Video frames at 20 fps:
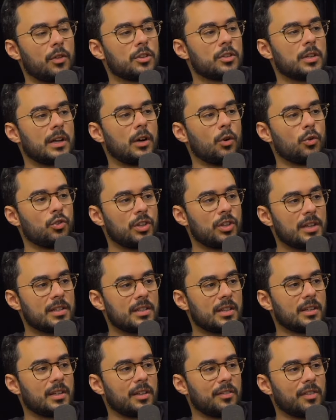a
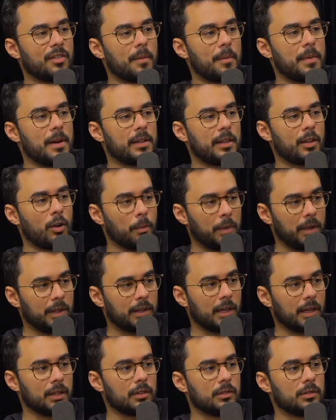audiência da TV aberta tem
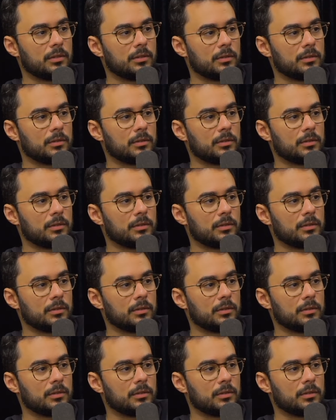aumentado.